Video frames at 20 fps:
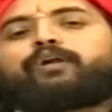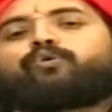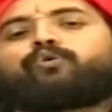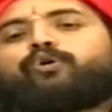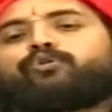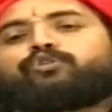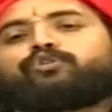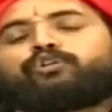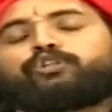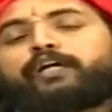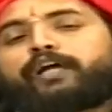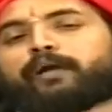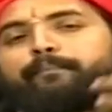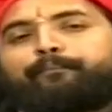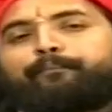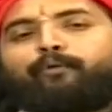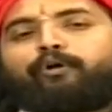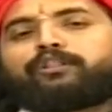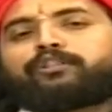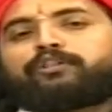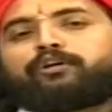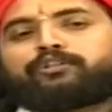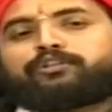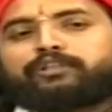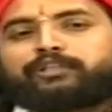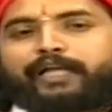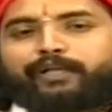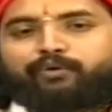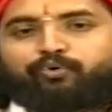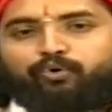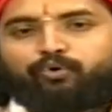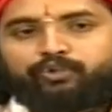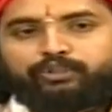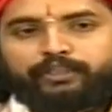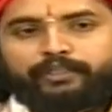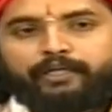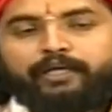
করতে হচ্ছে তাকে বলতে হচ্ছে তাই করছে